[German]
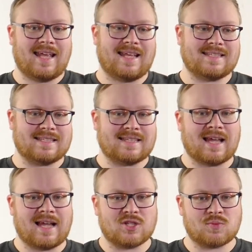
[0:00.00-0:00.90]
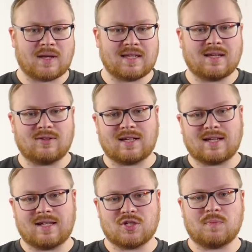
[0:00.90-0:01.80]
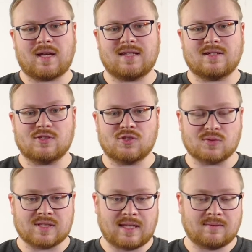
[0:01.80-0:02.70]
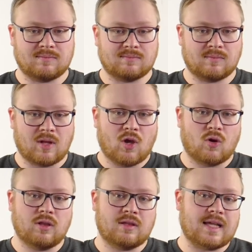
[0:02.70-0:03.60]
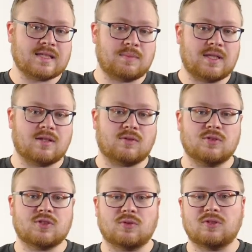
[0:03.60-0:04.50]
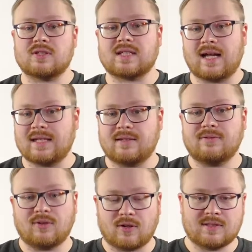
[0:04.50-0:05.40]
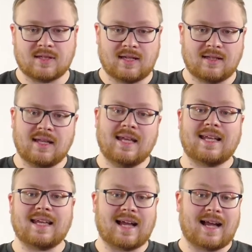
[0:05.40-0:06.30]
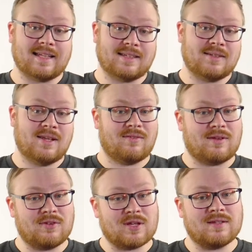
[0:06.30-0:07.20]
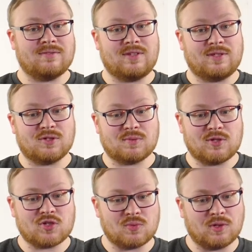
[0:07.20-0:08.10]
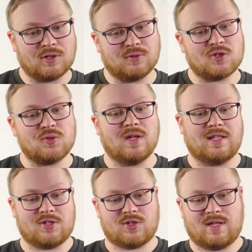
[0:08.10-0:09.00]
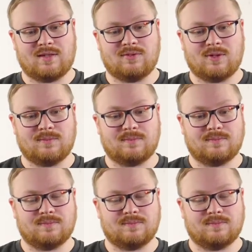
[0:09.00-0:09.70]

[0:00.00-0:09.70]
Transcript: es ist kein Sprecher oder keine Sprecherin zu sehen und das bietet uns durchaus einige Vorteile, gerade wenn wir Videos mit Schülerinnen und Schülern erstellen wollen.